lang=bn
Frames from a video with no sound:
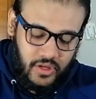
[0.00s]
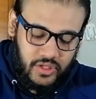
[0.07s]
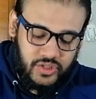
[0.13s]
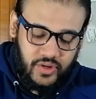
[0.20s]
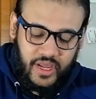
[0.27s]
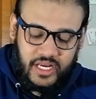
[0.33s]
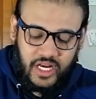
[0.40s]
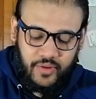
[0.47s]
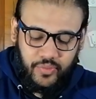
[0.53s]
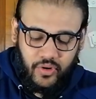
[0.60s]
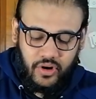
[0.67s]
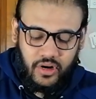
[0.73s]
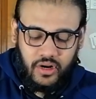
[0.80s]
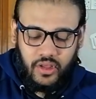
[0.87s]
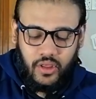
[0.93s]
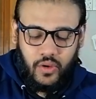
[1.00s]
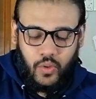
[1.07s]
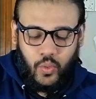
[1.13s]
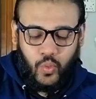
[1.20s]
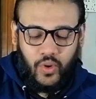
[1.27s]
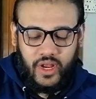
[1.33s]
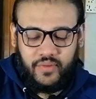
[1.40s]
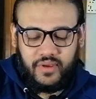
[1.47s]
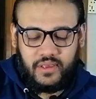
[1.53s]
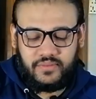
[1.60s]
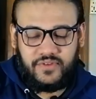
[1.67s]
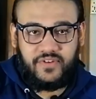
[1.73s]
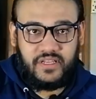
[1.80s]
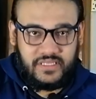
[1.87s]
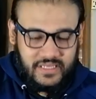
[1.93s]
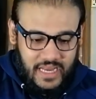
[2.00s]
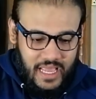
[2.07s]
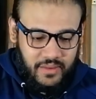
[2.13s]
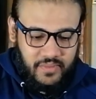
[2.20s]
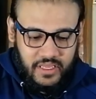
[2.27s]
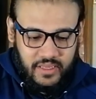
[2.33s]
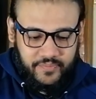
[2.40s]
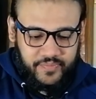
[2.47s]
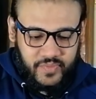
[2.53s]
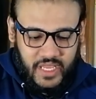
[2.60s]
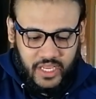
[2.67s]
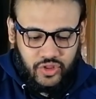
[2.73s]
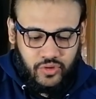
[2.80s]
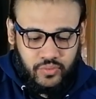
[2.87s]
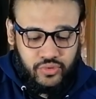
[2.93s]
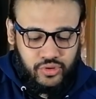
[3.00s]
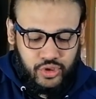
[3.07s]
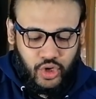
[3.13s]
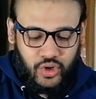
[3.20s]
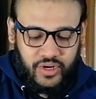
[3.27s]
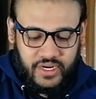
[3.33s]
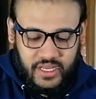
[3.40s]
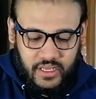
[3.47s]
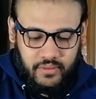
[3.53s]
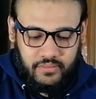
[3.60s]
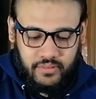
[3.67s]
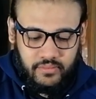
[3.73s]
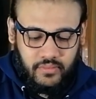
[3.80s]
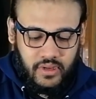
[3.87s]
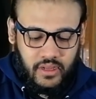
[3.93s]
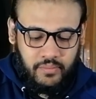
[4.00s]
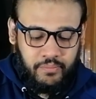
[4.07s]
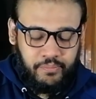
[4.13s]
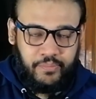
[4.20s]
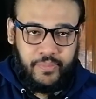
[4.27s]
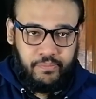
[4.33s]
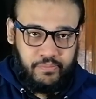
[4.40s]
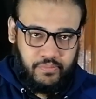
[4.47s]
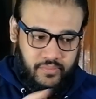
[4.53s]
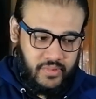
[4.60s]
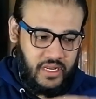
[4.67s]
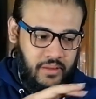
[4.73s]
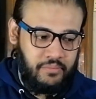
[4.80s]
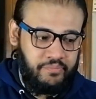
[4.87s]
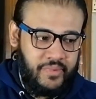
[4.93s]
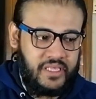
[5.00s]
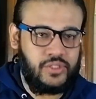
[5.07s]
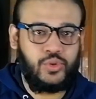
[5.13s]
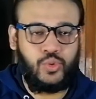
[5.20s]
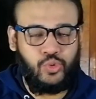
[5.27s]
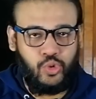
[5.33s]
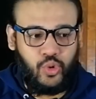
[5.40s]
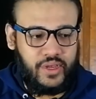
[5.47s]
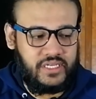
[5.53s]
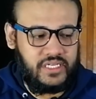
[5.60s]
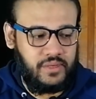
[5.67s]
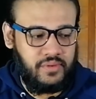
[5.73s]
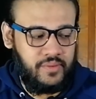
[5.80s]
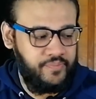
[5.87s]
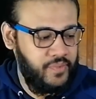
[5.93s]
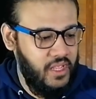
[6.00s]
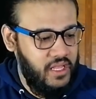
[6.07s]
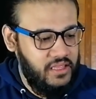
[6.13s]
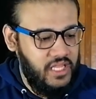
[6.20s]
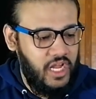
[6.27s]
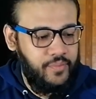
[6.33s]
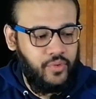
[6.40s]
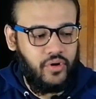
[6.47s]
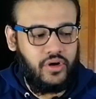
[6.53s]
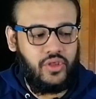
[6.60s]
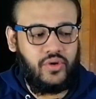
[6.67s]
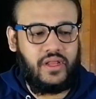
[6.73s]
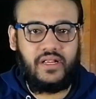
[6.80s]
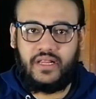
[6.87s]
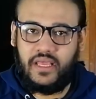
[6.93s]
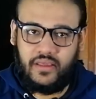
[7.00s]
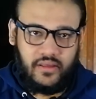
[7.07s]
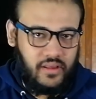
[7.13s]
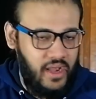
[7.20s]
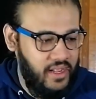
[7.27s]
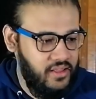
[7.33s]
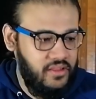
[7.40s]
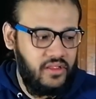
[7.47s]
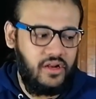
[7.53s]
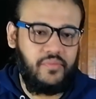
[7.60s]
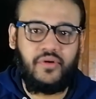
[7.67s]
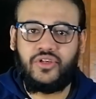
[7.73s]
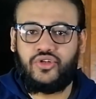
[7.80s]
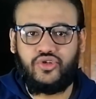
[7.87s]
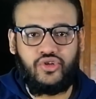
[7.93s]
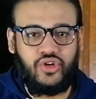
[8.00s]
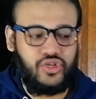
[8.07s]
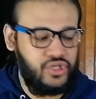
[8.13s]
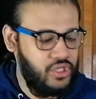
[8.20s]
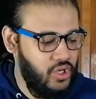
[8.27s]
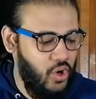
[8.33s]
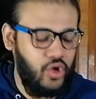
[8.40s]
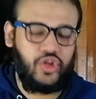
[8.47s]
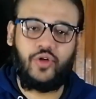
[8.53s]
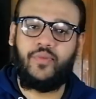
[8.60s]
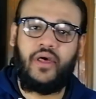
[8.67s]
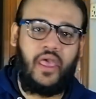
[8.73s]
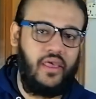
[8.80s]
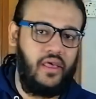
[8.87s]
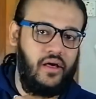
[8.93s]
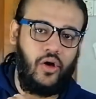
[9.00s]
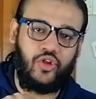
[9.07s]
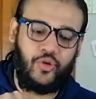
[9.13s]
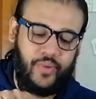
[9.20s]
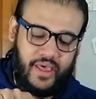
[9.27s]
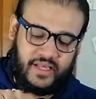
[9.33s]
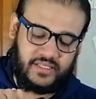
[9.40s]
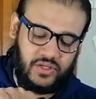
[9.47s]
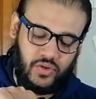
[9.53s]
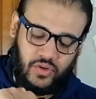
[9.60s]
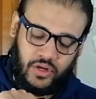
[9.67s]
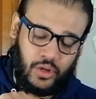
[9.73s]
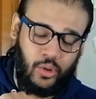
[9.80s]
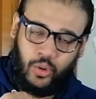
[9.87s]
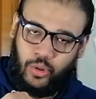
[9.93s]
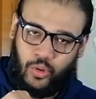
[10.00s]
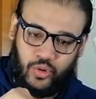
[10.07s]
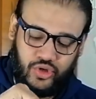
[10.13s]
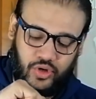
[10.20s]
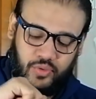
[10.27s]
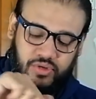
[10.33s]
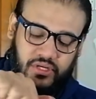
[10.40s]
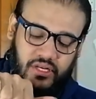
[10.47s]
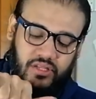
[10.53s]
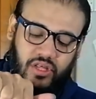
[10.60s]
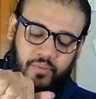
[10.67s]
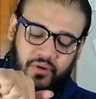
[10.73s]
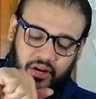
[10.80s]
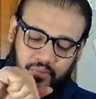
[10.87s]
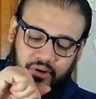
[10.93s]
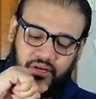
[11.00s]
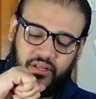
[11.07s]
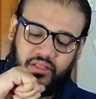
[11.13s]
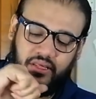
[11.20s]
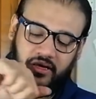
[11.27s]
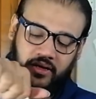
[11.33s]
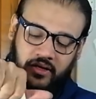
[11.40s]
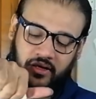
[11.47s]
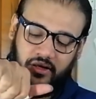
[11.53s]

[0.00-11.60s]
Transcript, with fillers: সো এটার পর ওয়েন ইট বিকামস ভেরি স্লাইমি একদম যখন এটা মানে মিক্স হয়ে যাবে তারপর ইউ ক্যান টেক আইদার দ্য রাবিং সলিউশন অথবা অথবা হেক্সাজলটা কোনো সমস্যা নেই তো আমি রাবিংটা দিয়ে